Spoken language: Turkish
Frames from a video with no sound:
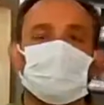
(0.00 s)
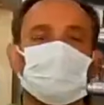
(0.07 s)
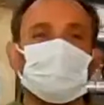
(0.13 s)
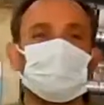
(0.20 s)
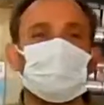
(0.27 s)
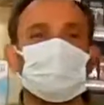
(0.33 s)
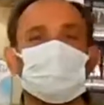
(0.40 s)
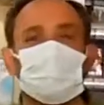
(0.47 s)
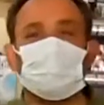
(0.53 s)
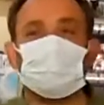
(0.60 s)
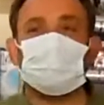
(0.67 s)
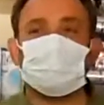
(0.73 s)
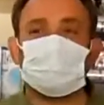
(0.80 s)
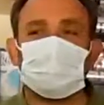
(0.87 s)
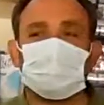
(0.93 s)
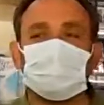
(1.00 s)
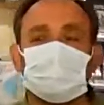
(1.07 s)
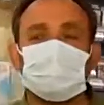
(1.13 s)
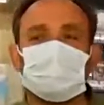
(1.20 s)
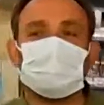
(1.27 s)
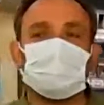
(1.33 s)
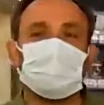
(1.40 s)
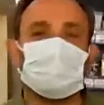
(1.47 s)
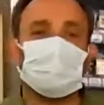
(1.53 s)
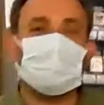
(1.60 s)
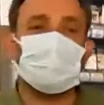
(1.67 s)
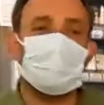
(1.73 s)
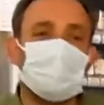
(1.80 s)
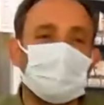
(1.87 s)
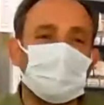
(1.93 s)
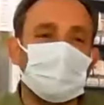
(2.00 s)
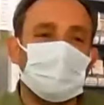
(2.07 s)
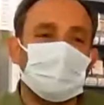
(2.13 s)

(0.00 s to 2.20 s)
Ee, adım İsmail Aslan. Evet.